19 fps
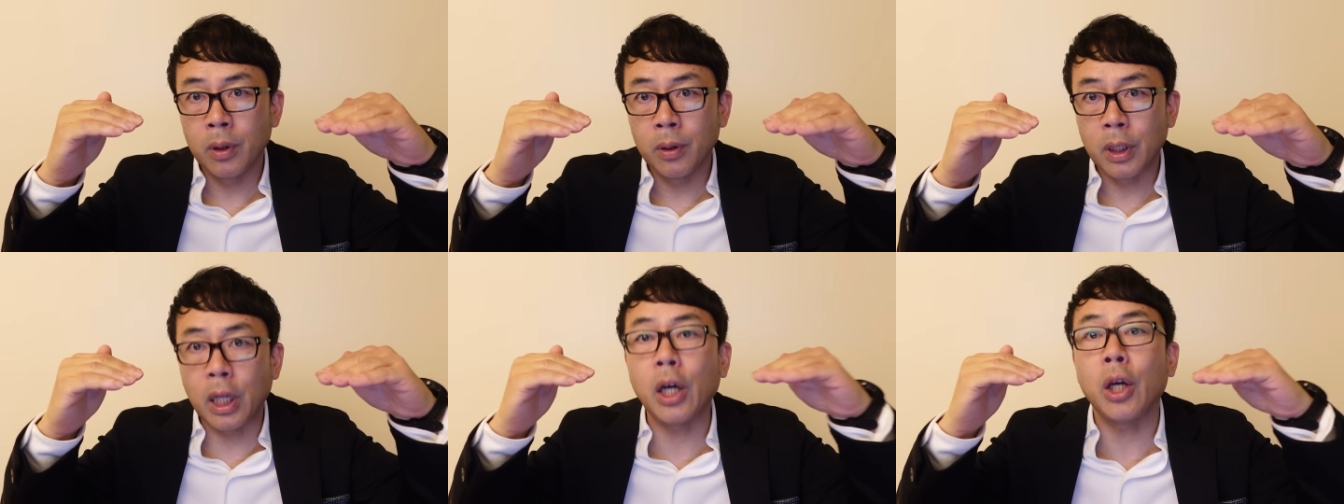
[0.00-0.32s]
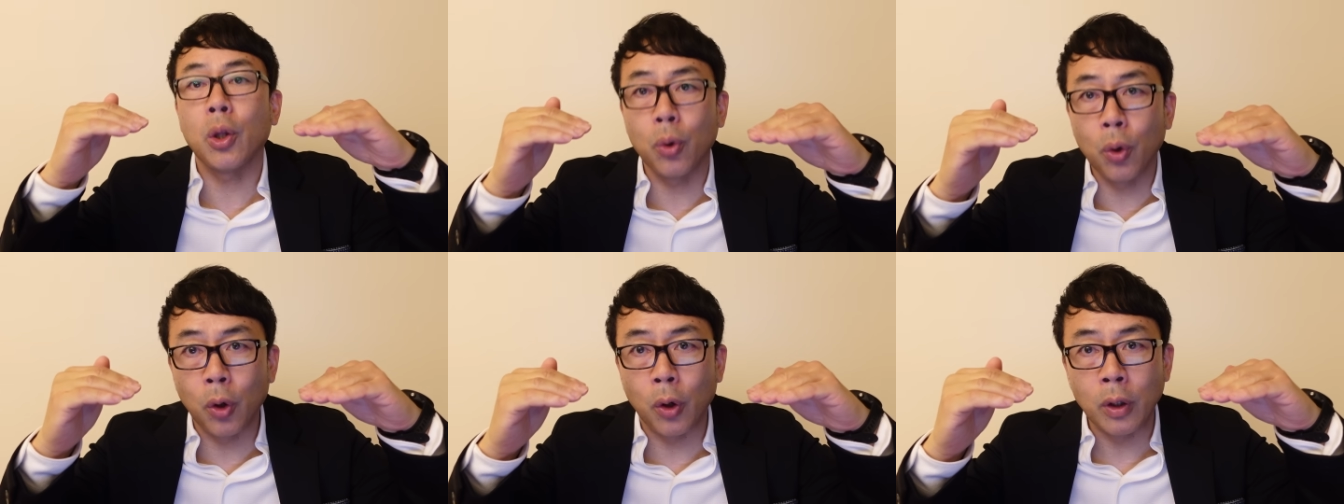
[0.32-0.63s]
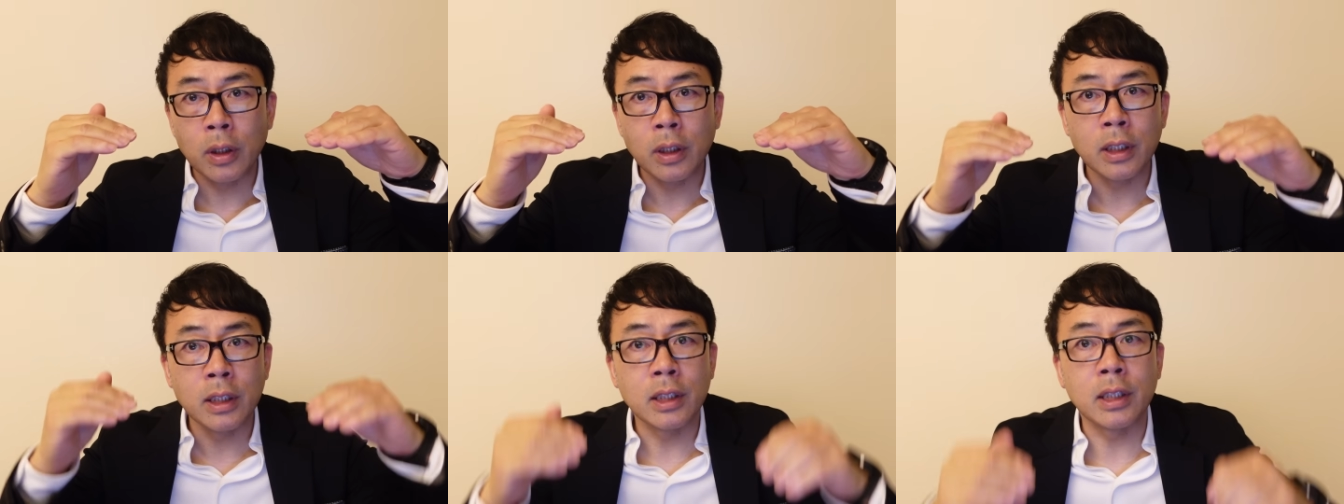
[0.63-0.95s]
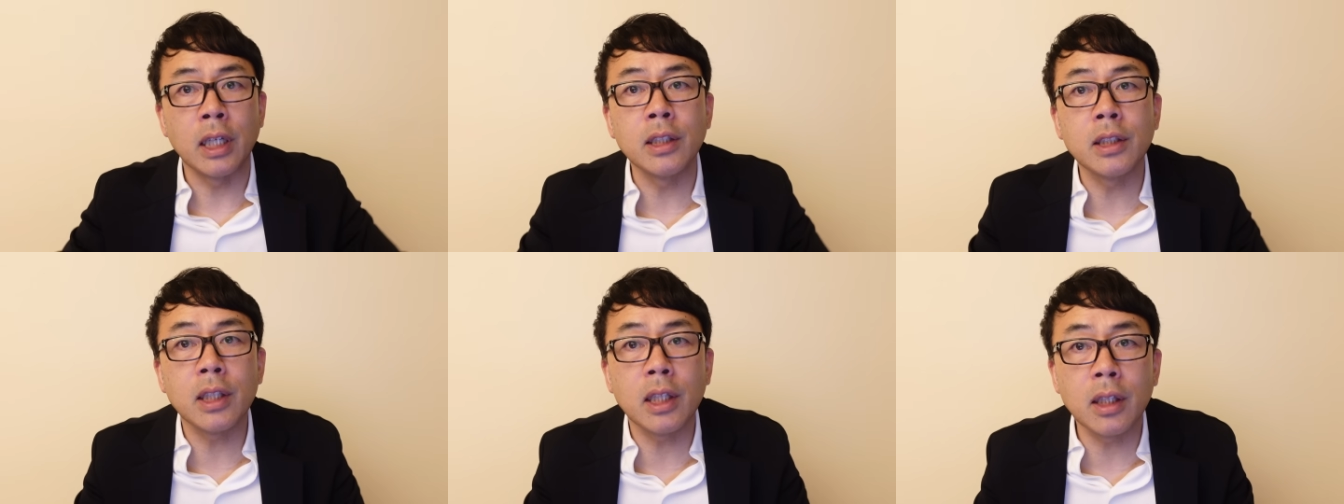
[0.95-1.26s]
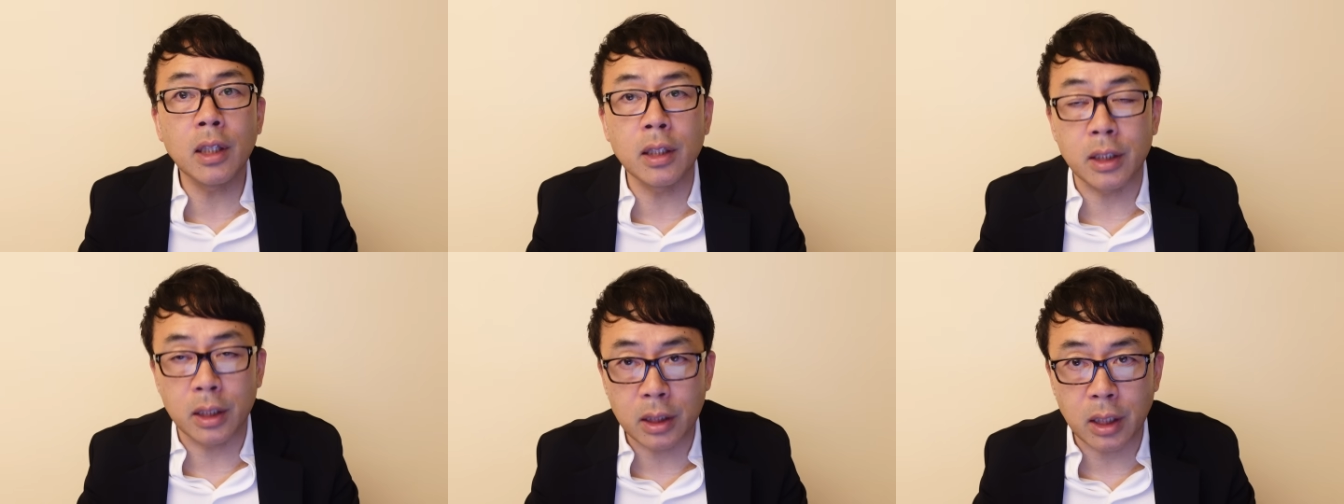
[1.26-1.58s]
だけど、戦前
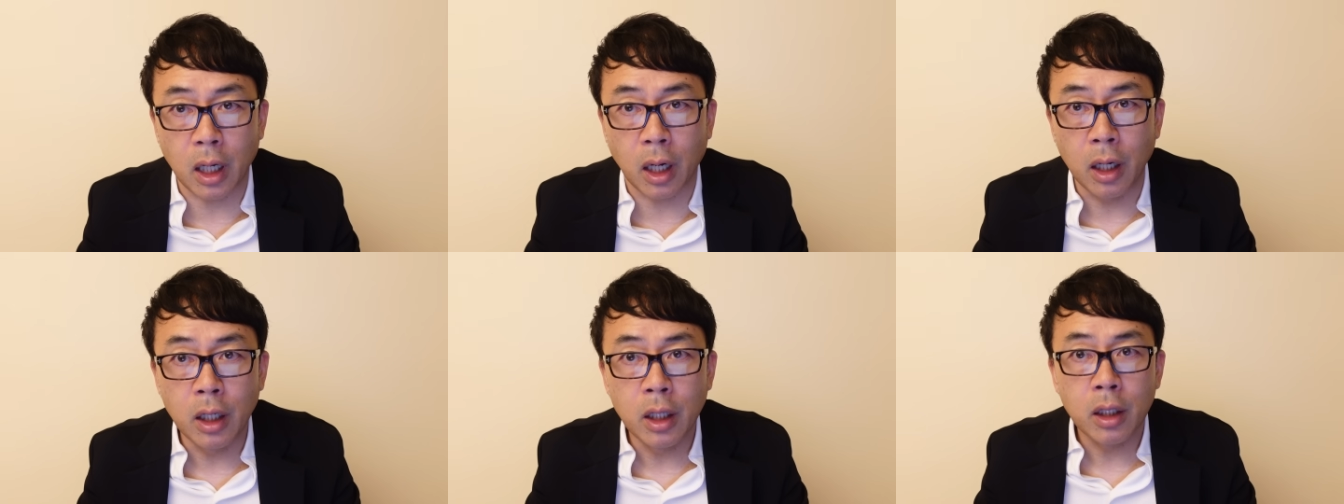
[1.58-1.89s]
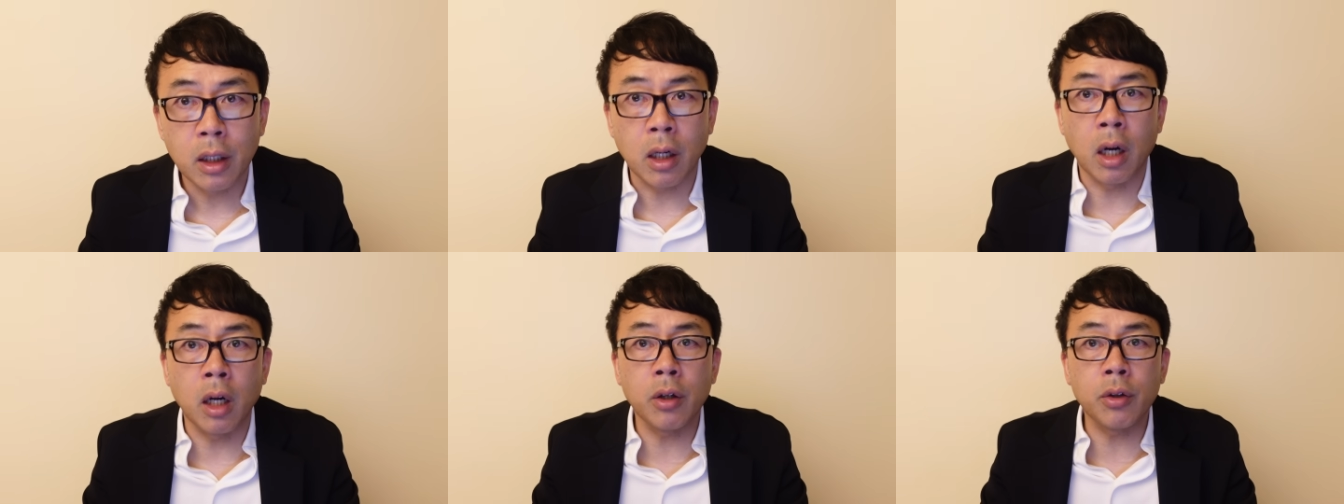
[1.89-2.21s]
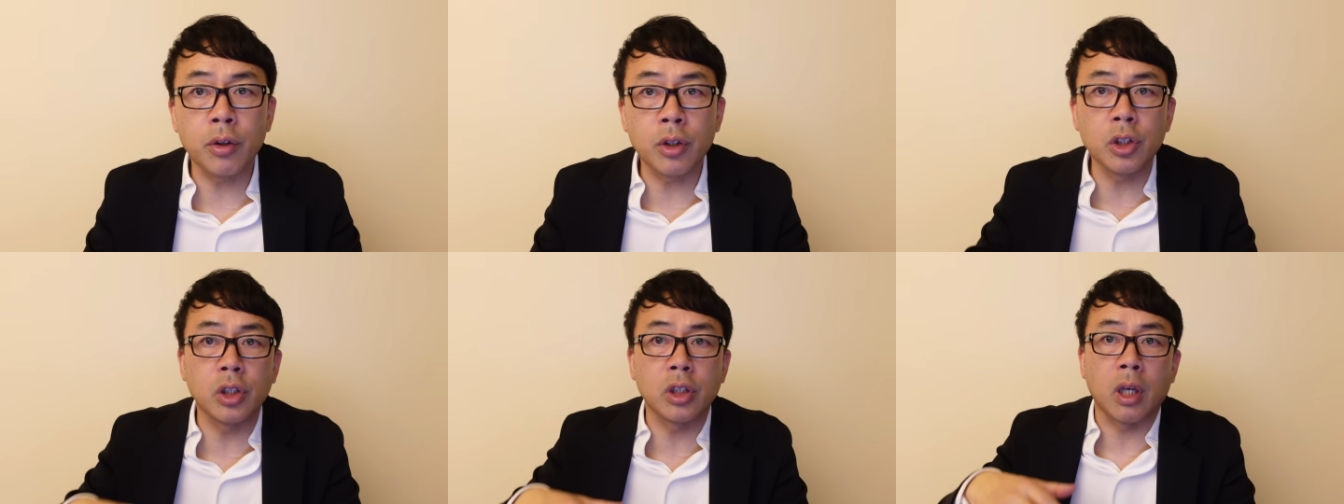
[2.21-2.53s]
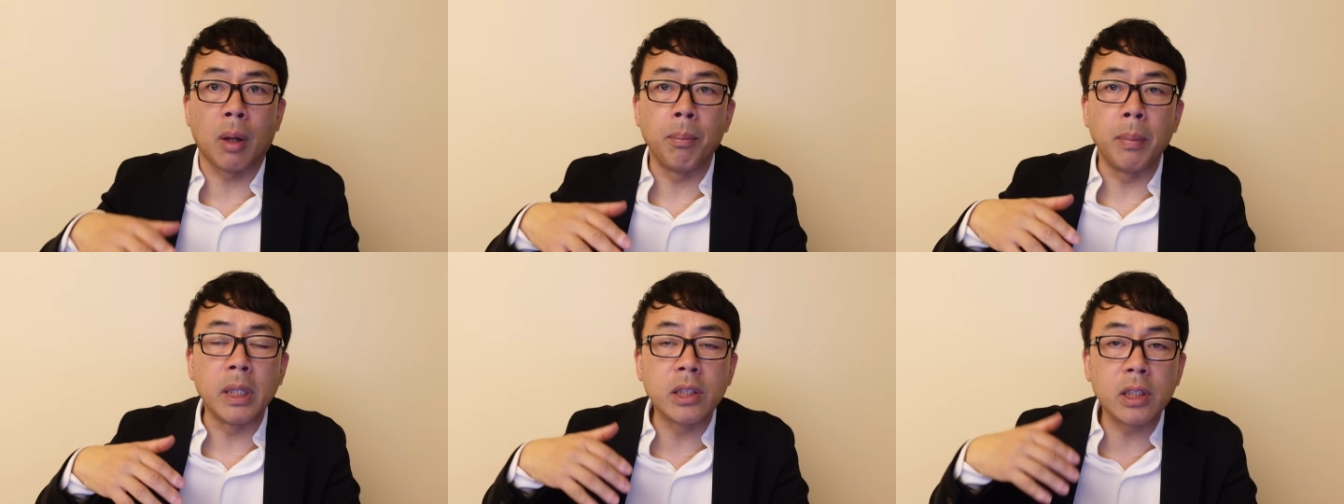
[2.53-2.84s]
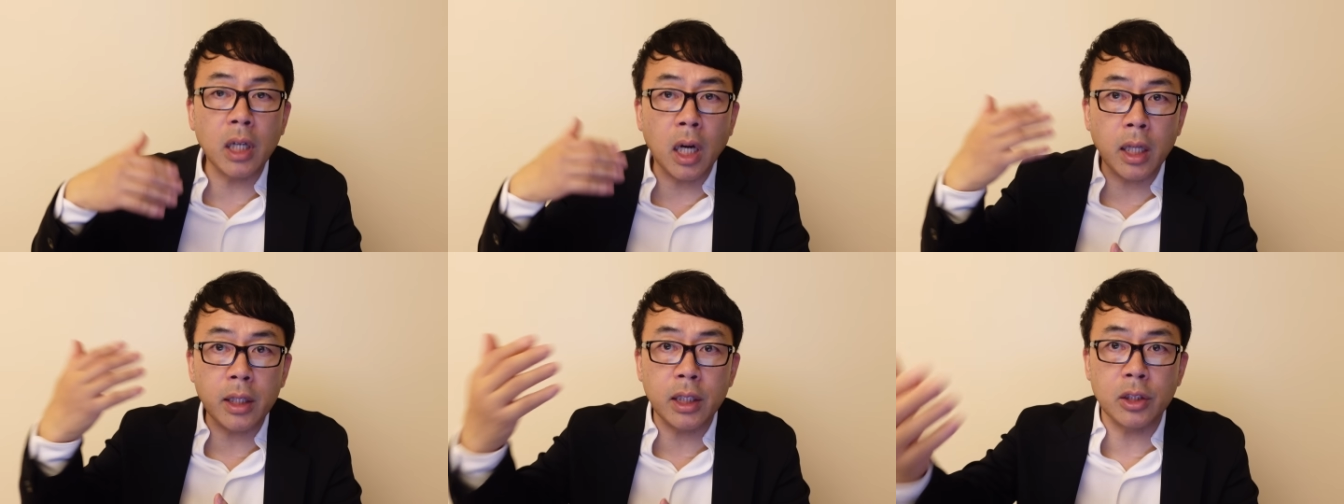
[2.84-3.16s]
なんてさ、科学技術がめっ
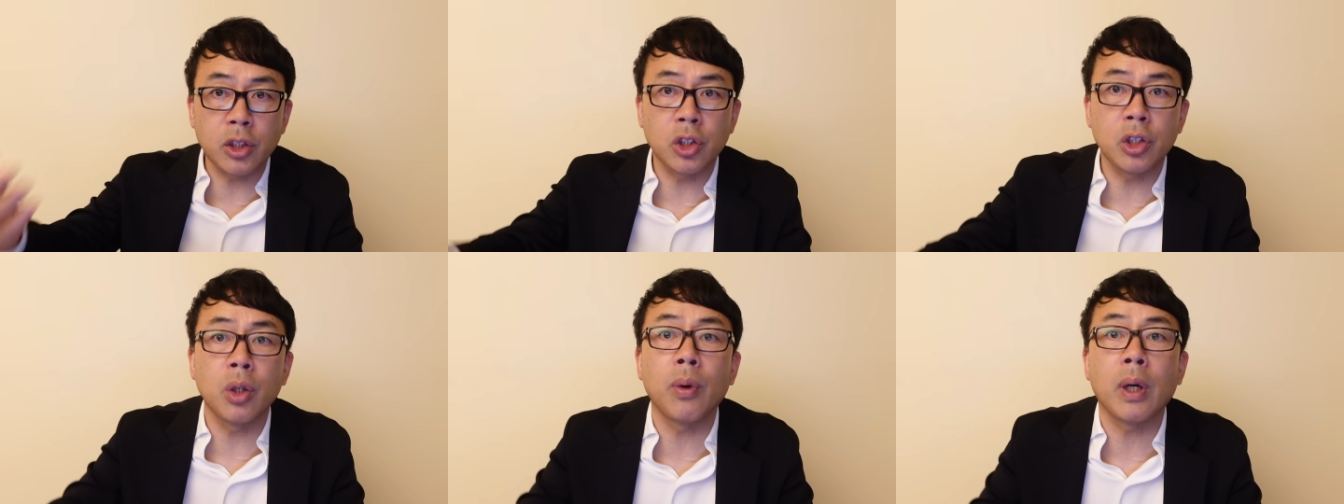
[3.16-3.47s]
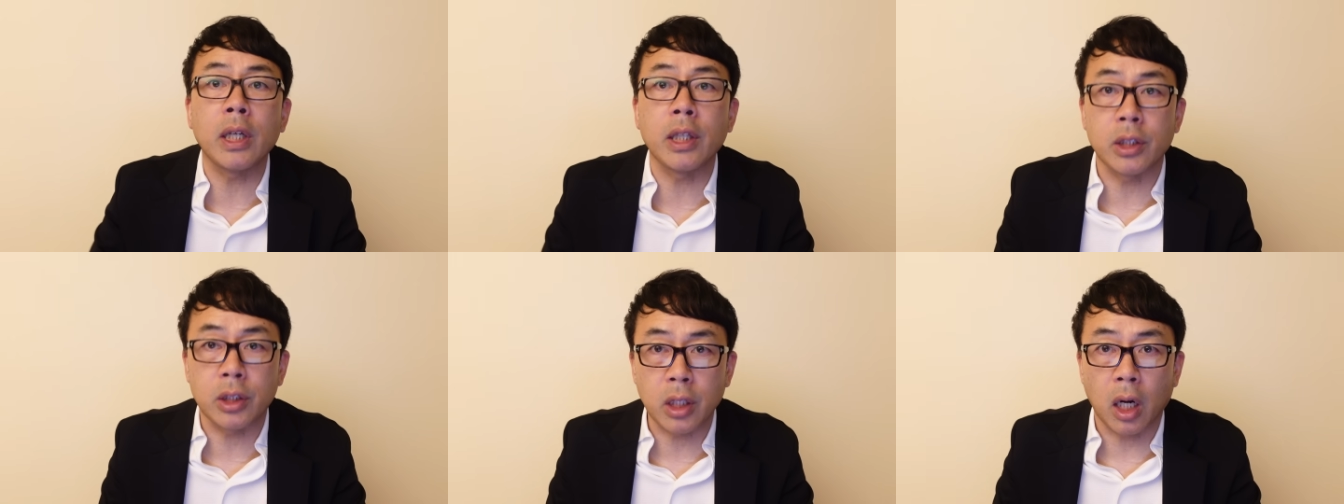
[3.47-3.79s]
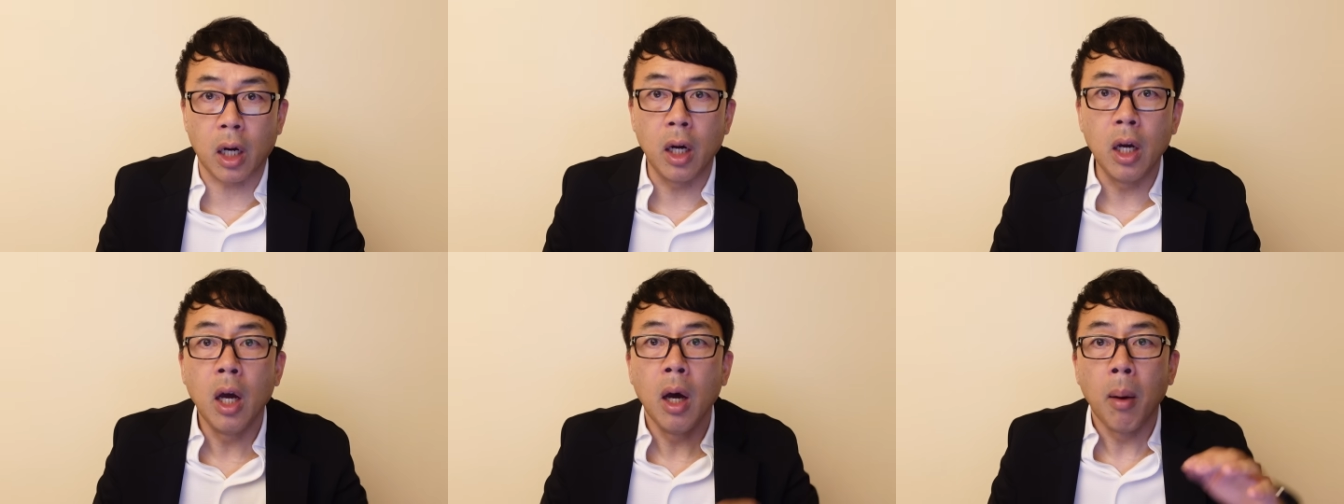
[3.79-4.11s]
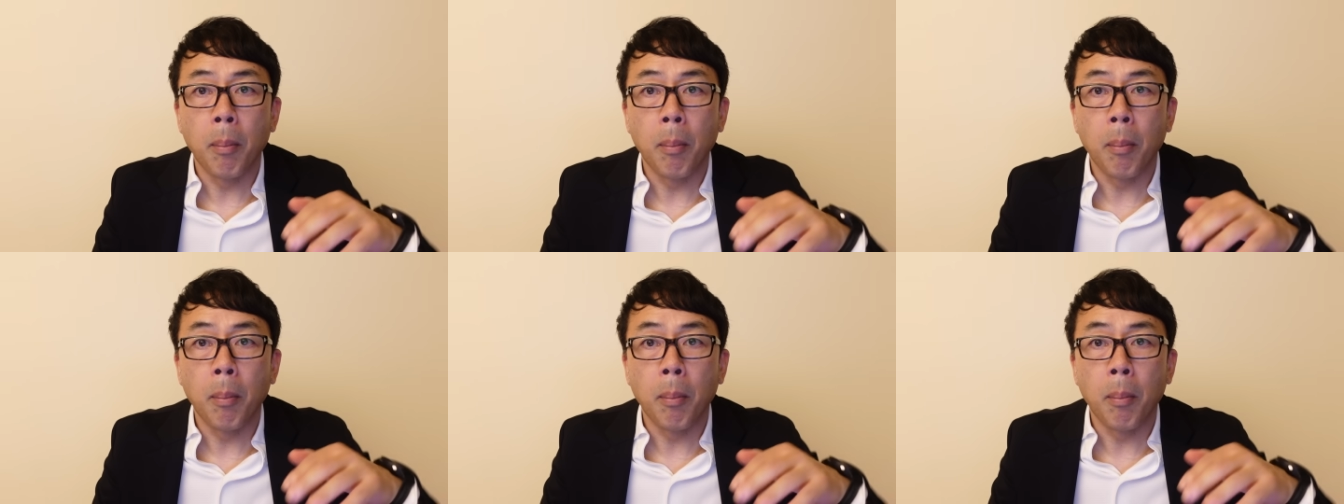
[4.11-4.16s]
ちゃ発達してるわけですから、